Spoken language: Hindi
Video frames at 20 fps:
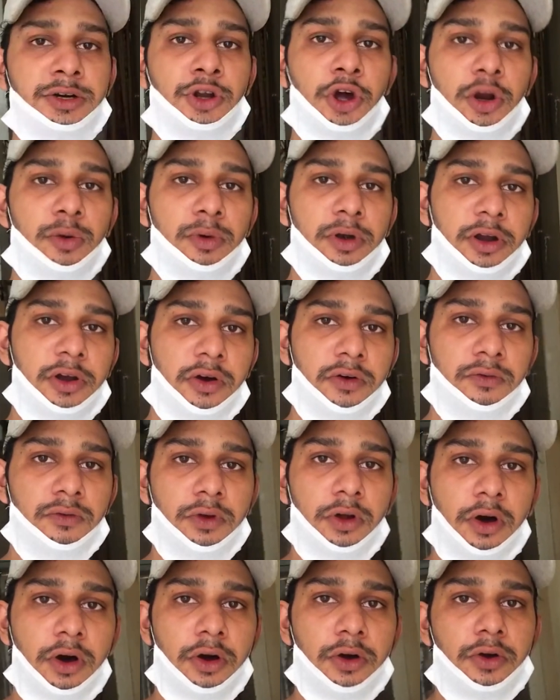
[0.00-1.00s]
हमारा नॉर्मल डे
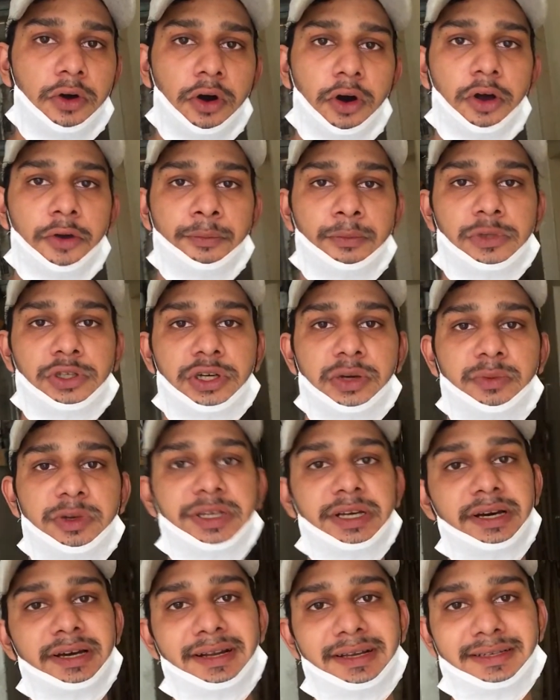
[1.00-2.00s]
व्लॉग और मुझे भी
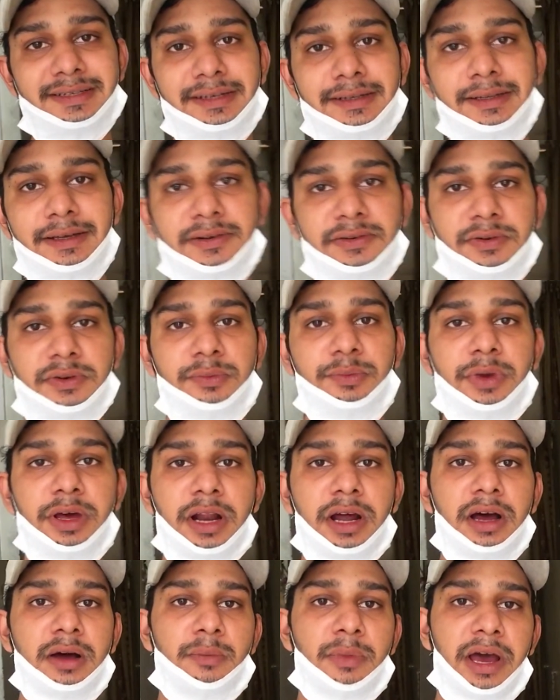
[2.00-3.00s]
जाना है सदर
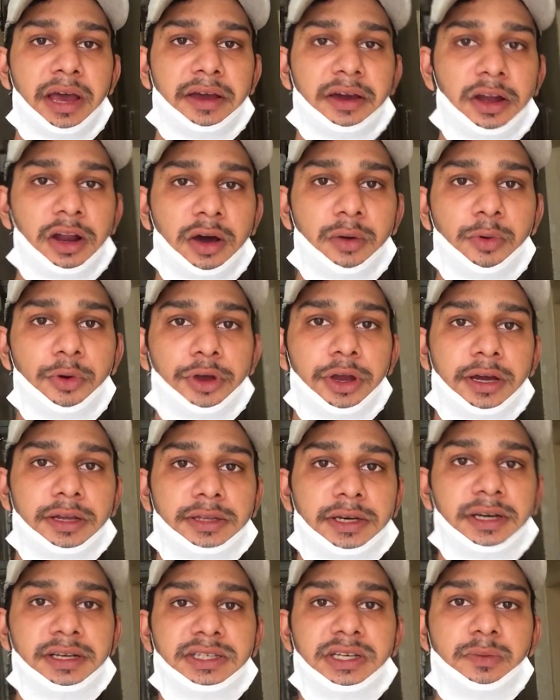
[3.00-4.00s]
मेरा माइक ख़राब हो गया
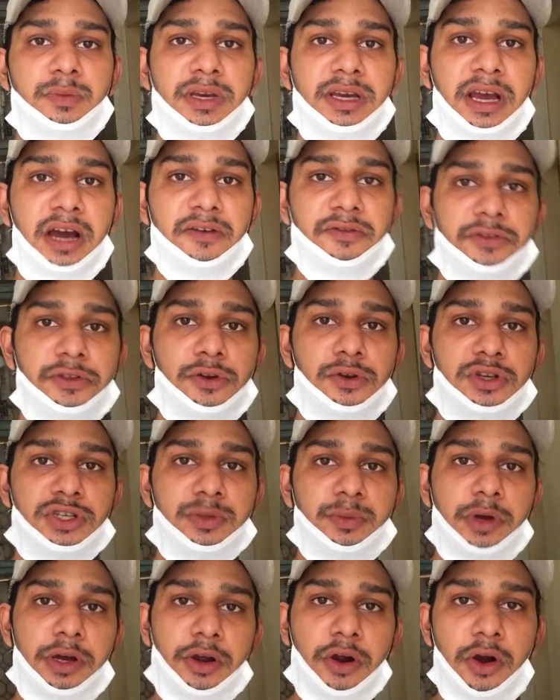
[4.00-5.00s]
था जब भी काफ़ी दिनों
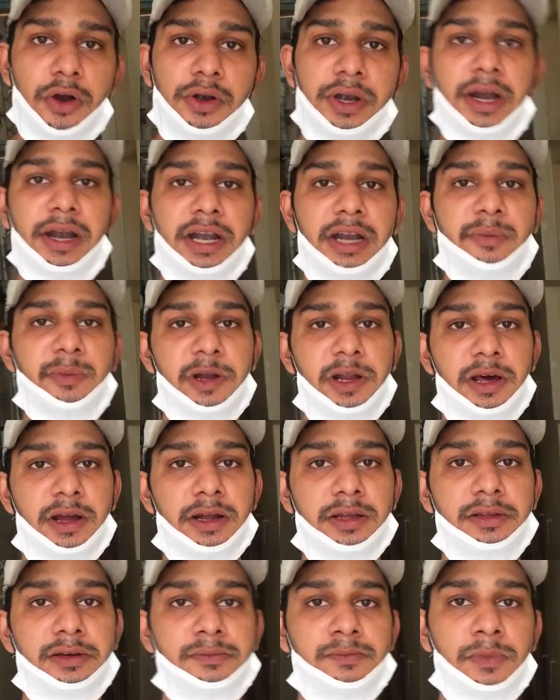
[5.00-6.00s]
से मैं कंटेंट नहीं बना
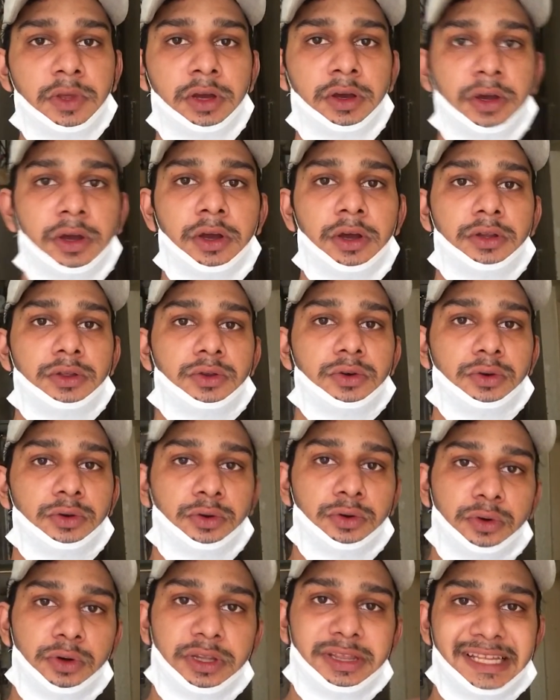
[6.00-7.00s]
रहा था तो
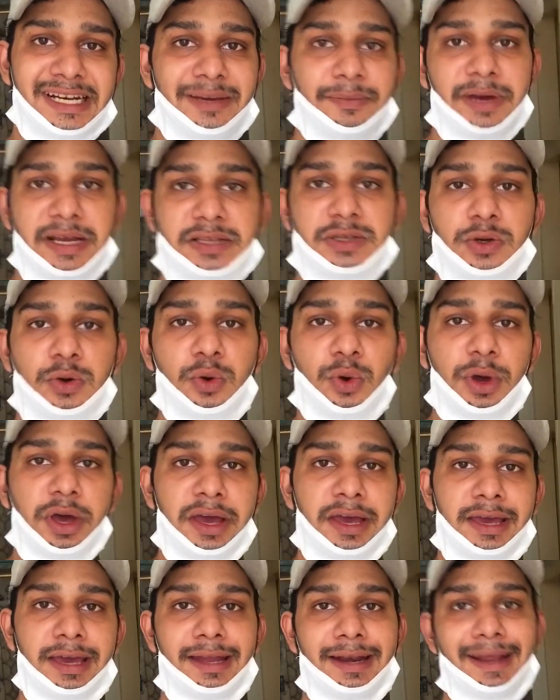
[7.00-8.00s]
इतने पैसे हो गए
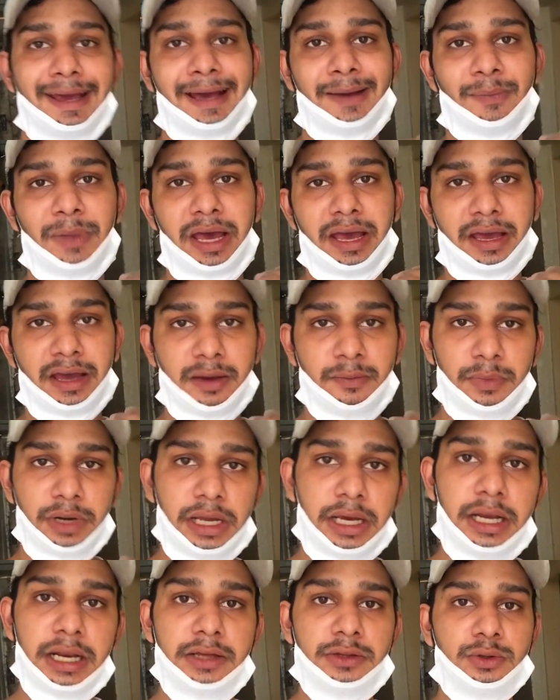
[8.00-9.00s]
हैं कि नया बाइक हम
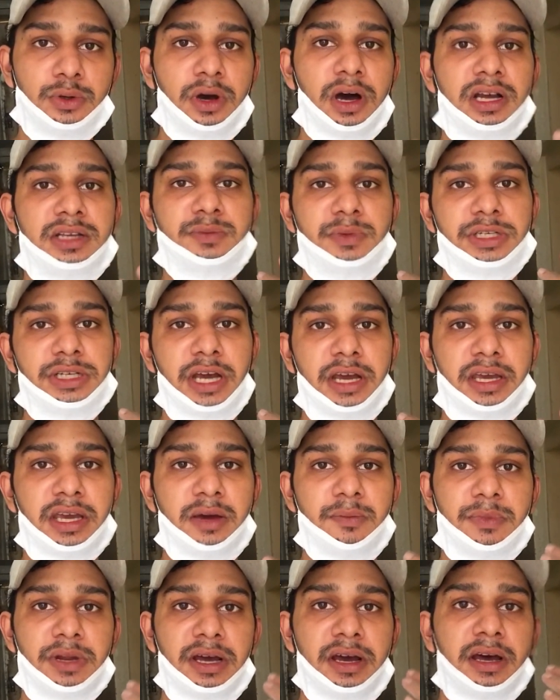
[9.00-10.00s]
ले लें तो आज मैं जाके
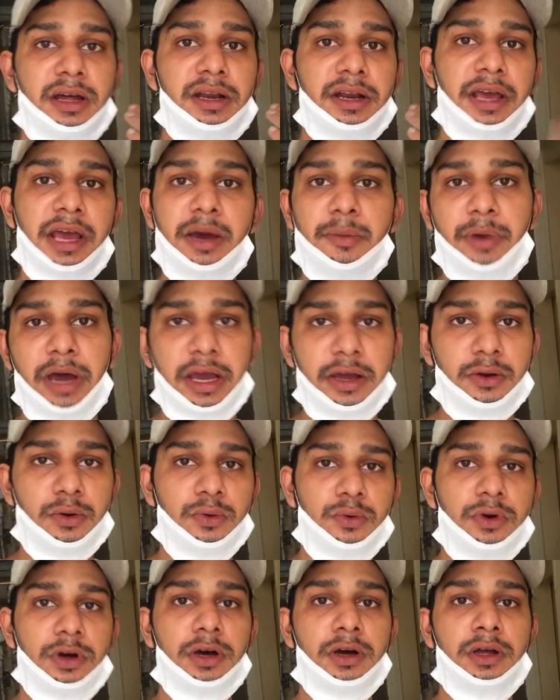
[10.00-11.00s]
अपना नया माइक
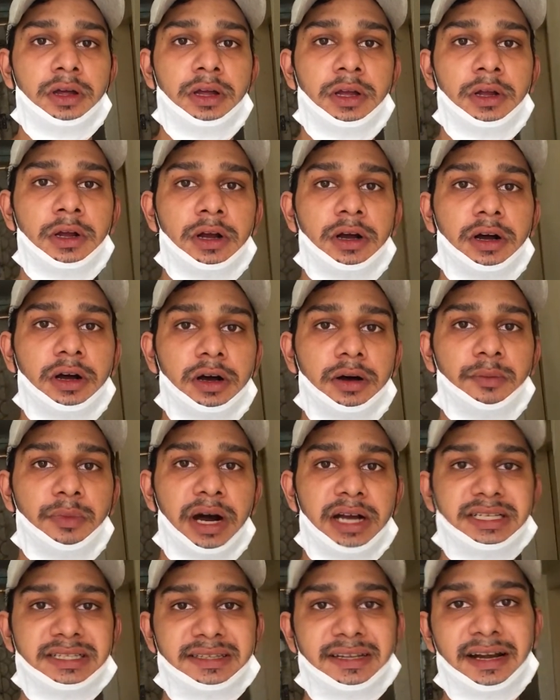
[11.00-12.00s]
लूँगा
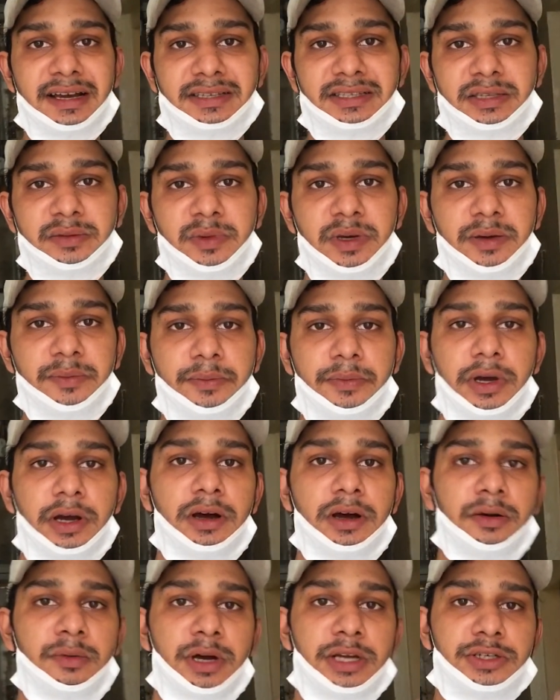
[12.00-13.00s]
माजिद रास्ते में
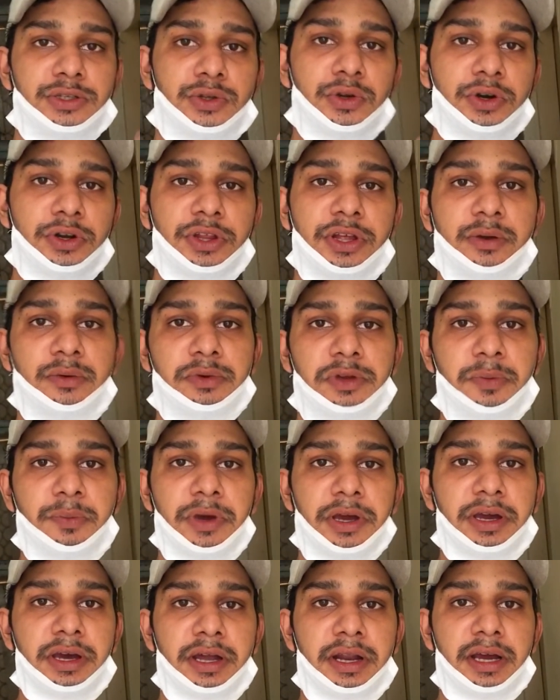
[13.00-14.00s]
माजिद थोड़ी देर मुझे
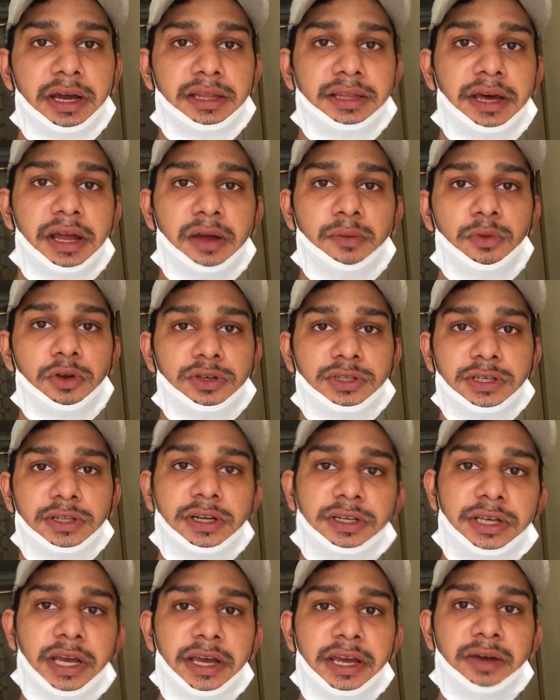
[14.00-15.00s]
पिक करेगा दैन हम लोग
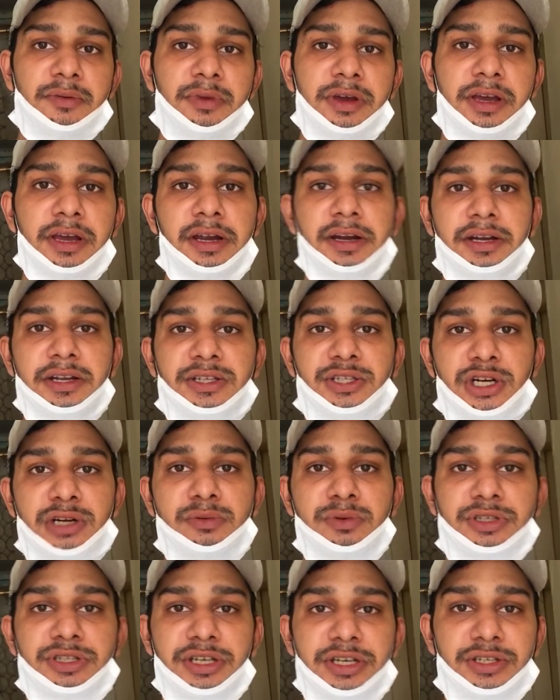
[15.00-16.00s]
सदर जाएंगे मैं ये टी शर्ट
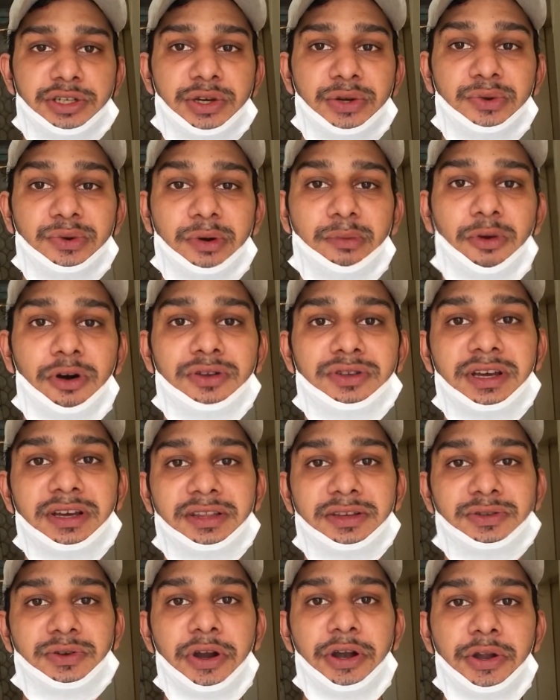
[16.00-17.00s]
भी चेंज करूँगा बहुत
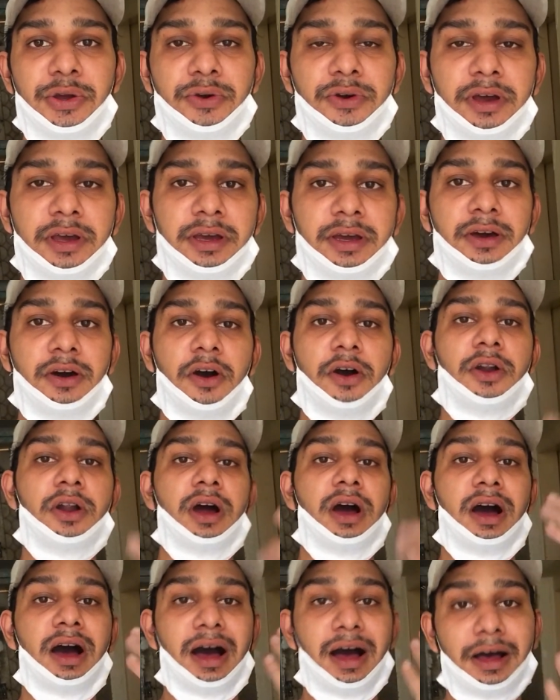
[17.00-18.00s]
ज़्यादा सर्टी हो गई है और
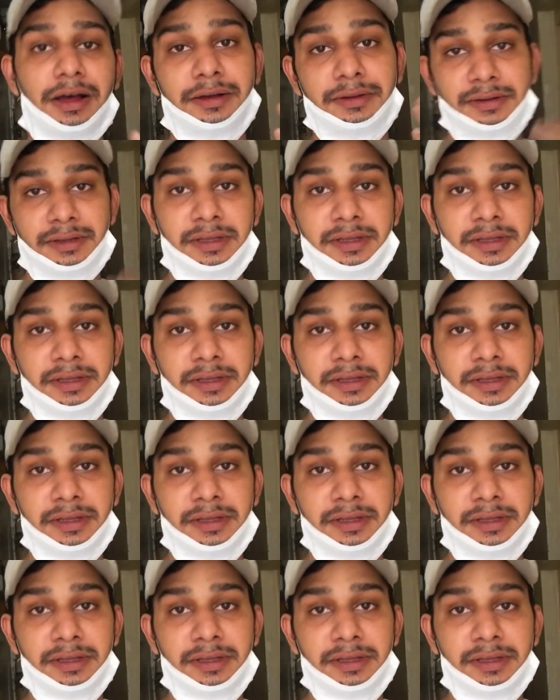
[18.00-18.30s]
हाँ